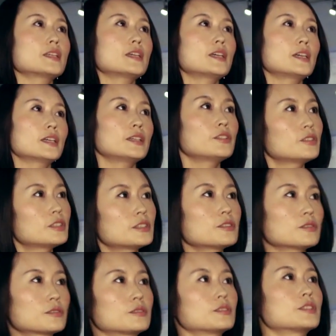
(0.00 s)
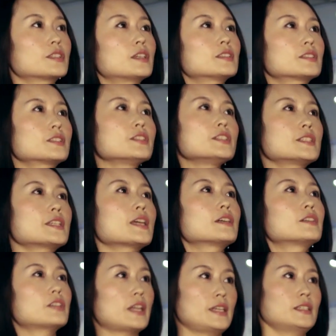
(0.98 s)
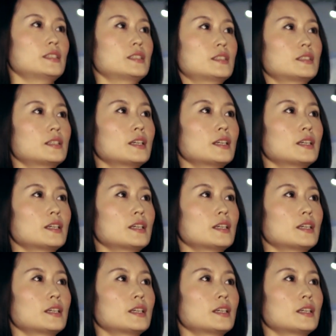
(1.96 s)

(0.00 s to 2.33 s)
星よりちょっと違う水星ぐらい